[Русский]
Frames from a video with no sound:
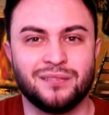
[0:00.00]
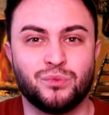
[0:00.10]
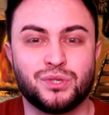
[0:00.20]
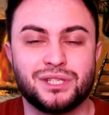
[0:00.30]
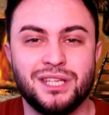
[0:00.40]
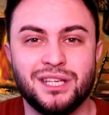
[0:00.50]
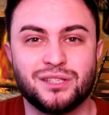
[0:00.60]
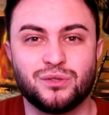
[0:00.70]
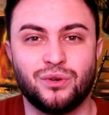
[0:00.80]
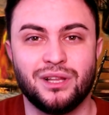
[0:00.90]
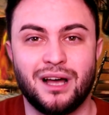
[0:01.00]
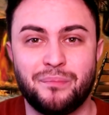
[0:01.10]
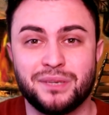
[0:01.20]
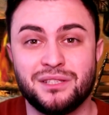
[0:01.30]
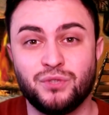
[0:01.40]
мужские соло, а
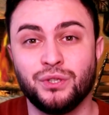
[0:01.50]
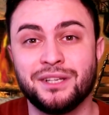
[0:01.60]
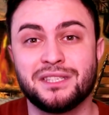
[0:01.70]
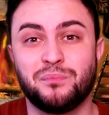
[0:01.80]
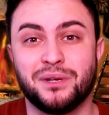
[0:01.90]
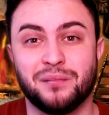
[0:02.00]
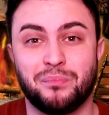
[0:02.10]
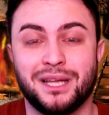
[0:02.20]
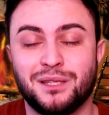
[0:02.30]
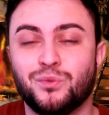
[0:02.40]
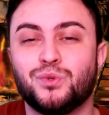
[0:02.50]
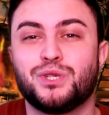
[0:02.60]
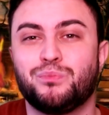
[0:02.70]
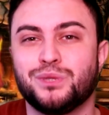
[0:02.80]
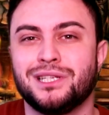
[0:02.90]
про девчонок забыл, поэтому лучше
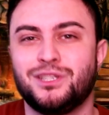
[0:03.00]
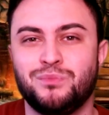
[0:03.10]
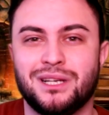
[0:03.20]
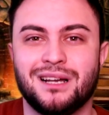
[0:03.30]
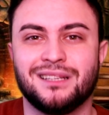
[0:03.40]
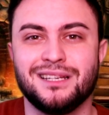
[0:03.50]
поздно, чем никогда.